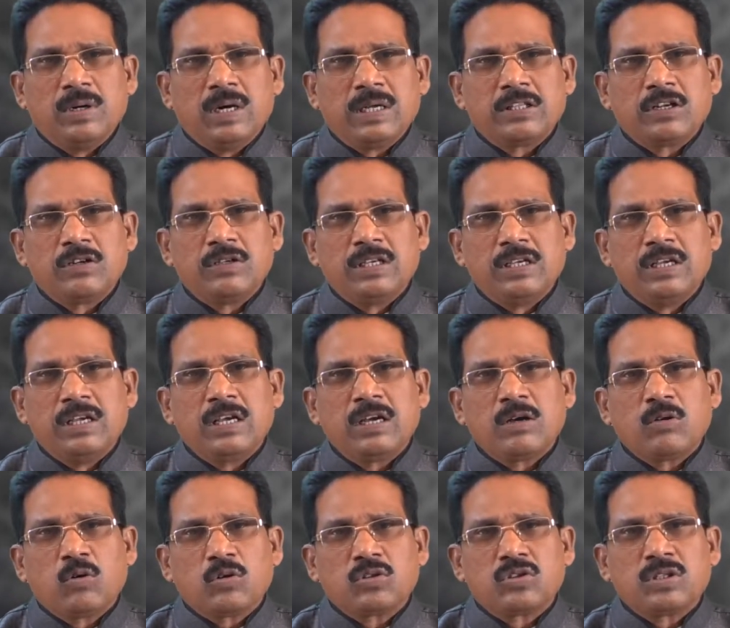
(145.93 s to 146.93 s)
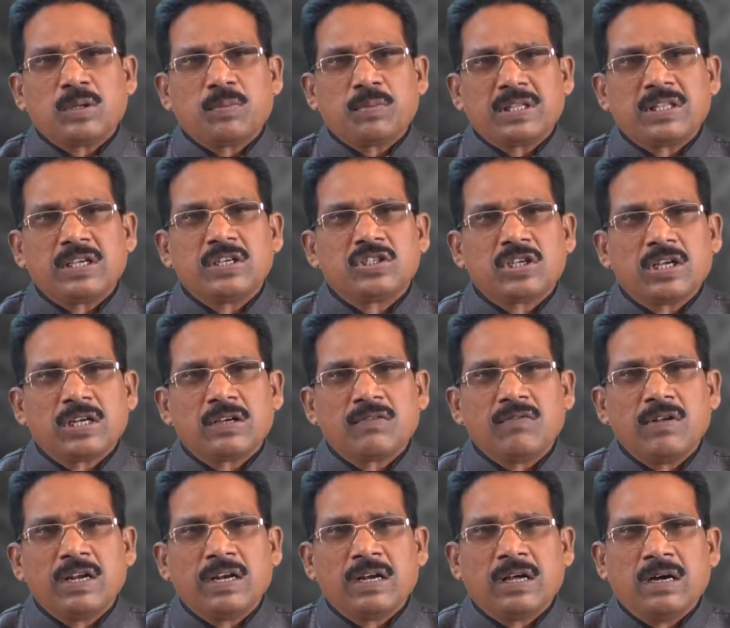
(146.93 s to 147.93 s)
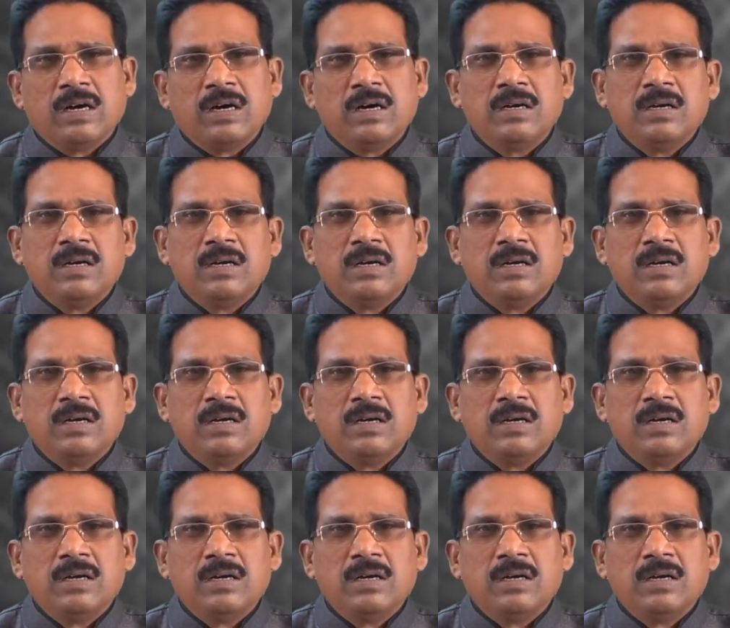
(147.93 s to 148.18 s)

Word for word: అతడు ఏ కొత్త ప్రదేశానికి వెళ్ళినా